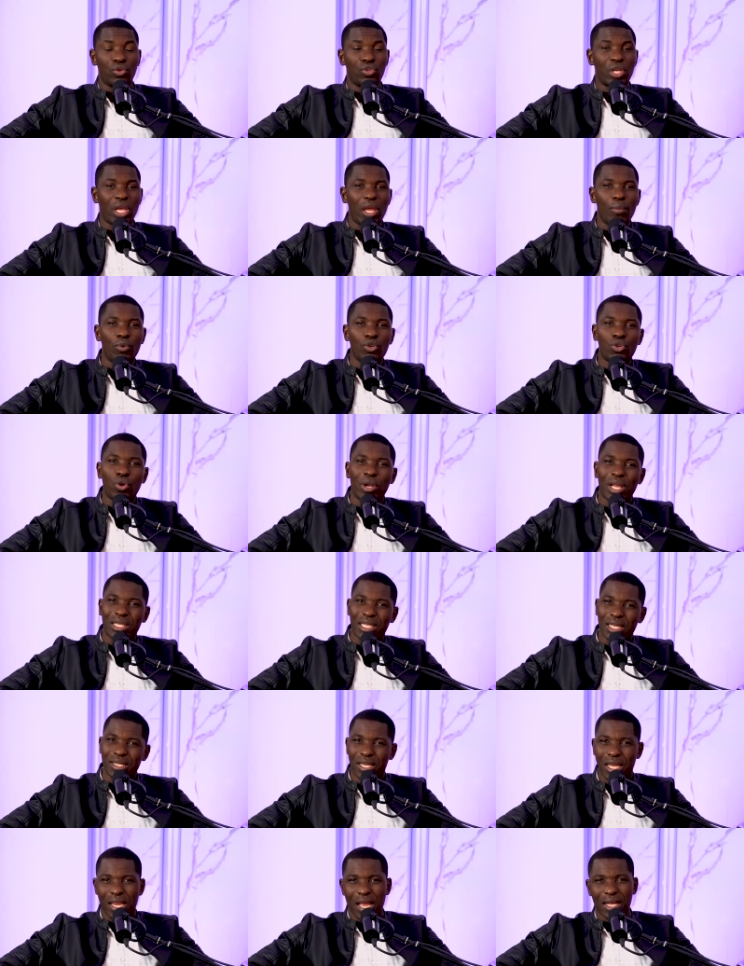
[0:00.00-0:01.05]
Seguimos con las
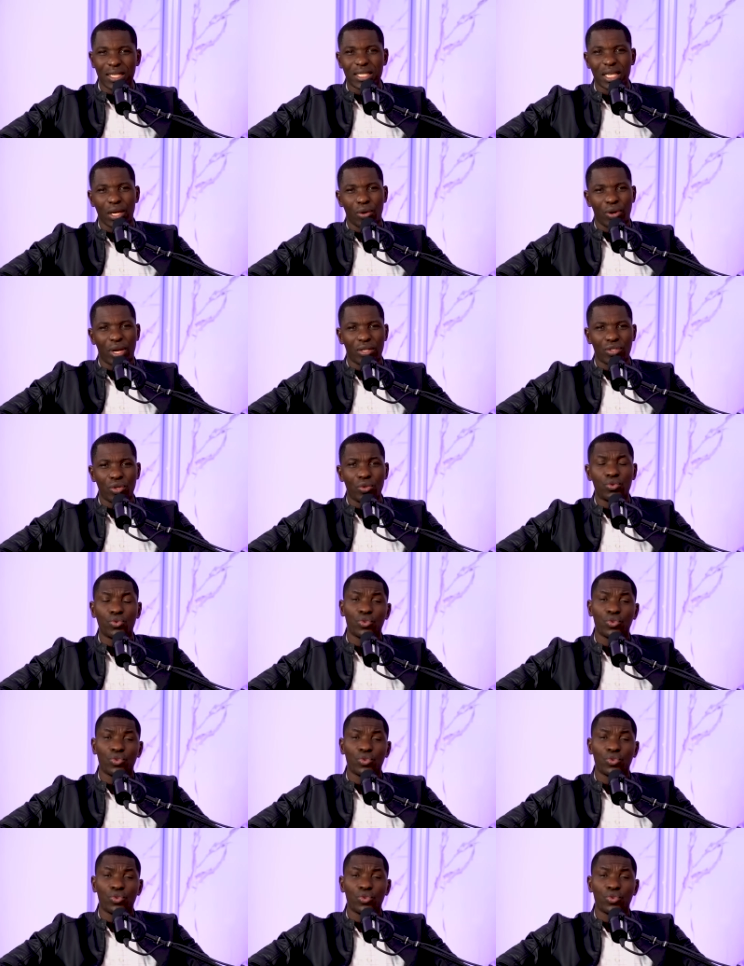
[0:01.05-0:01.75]
enseñanzas y la oración.